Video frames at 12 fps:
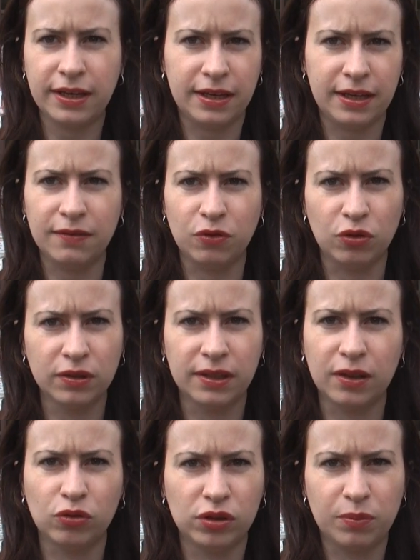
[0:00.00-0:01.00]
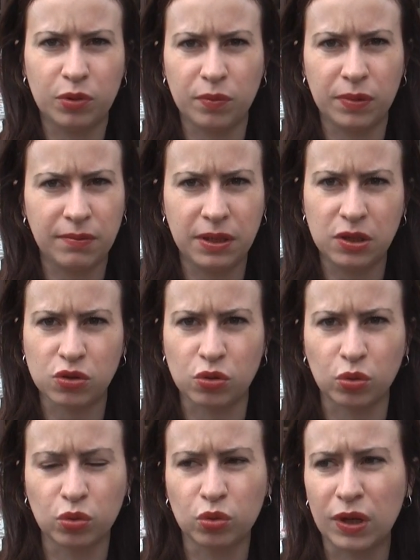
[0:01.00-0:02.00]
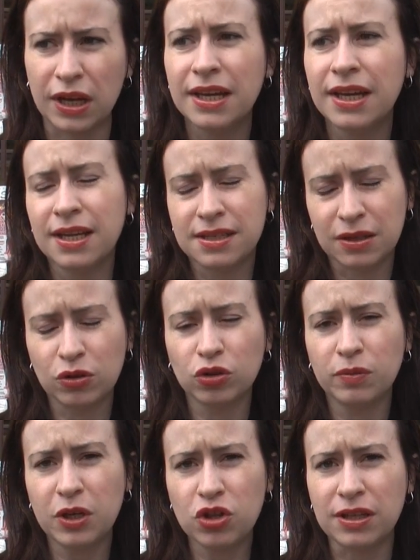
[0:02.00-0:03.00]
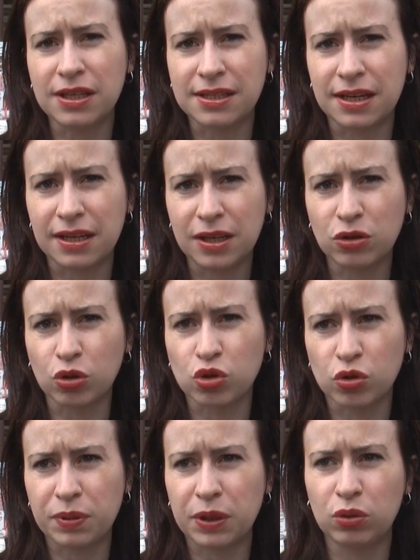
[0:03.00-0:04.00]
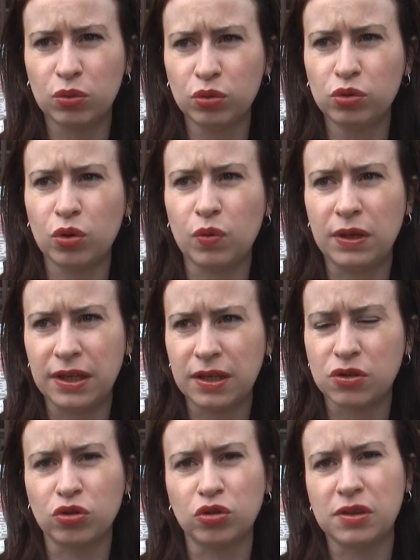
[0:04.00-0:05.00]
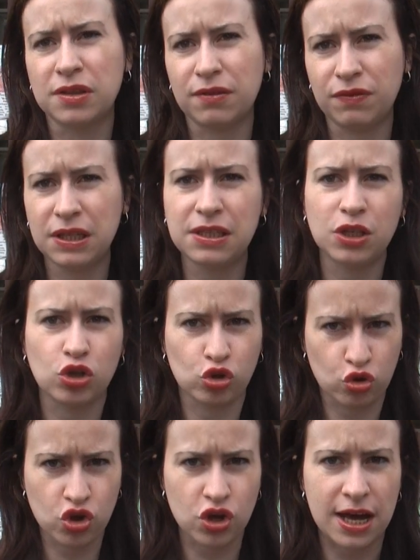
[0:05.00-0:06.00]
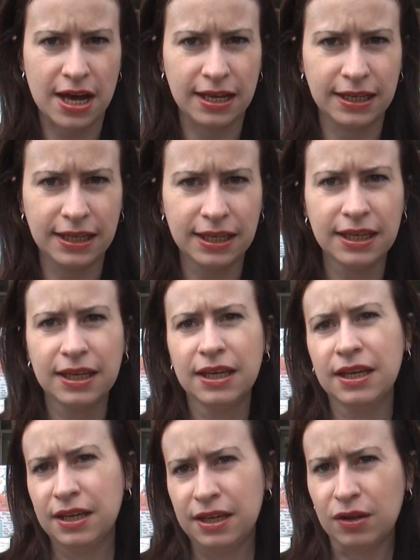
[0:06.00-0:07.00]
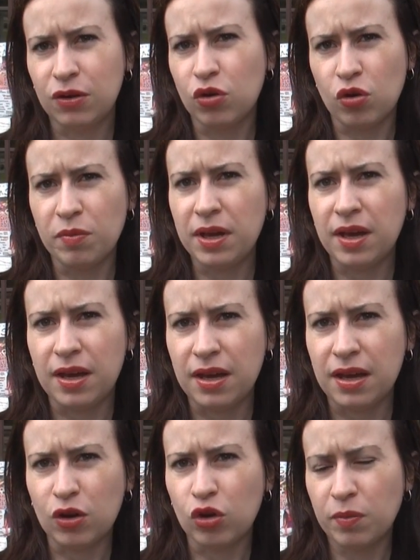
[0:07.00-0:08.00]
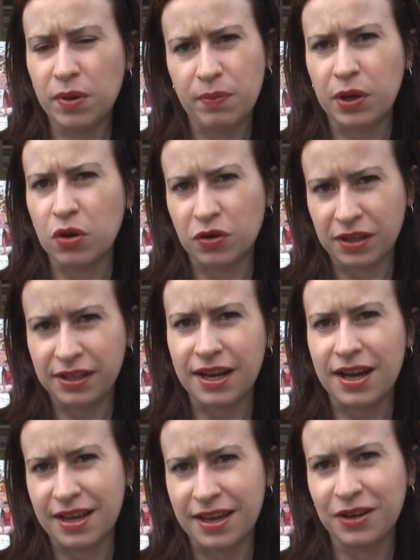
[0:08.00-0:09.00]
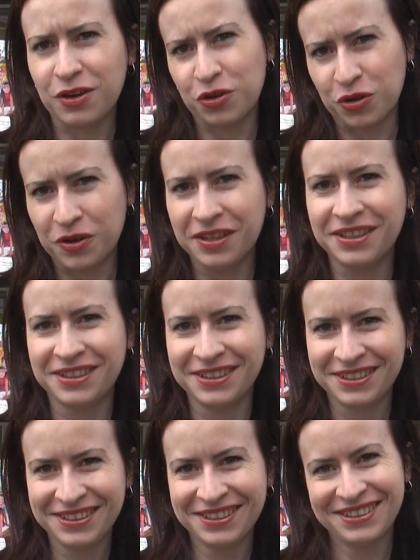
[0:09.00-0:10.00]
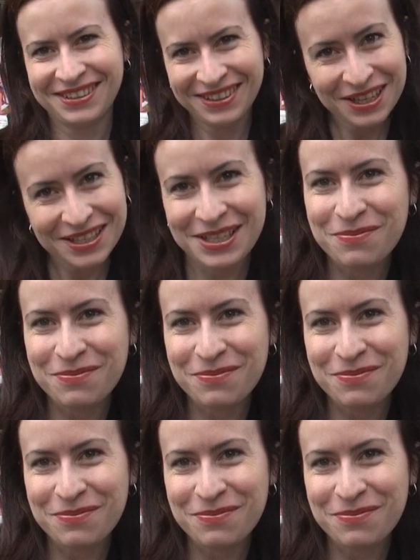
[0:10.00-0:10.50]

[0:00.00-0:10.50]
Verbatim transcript: che a volte hanno dei problemi di struttura. Secondo me c'è da stare dietro soprattutto quelli che sono i servizi sociali eh, come, come priorità. Ecco. Grazie.